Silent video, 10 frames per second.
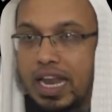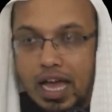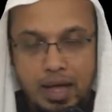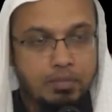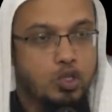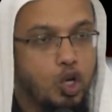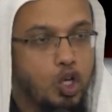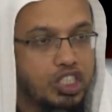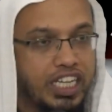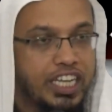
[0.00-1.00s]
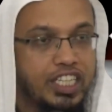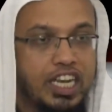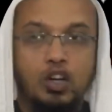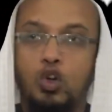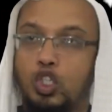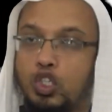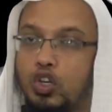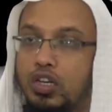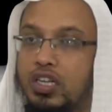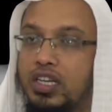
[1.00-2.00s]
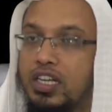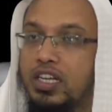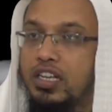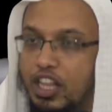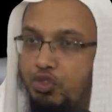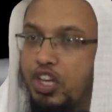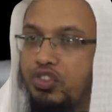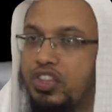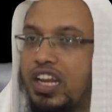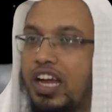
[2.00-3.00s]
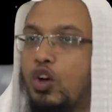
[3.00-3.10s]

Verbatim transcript: নাম যশ খ্যাতির আকর্ষণ নেতৃত্বের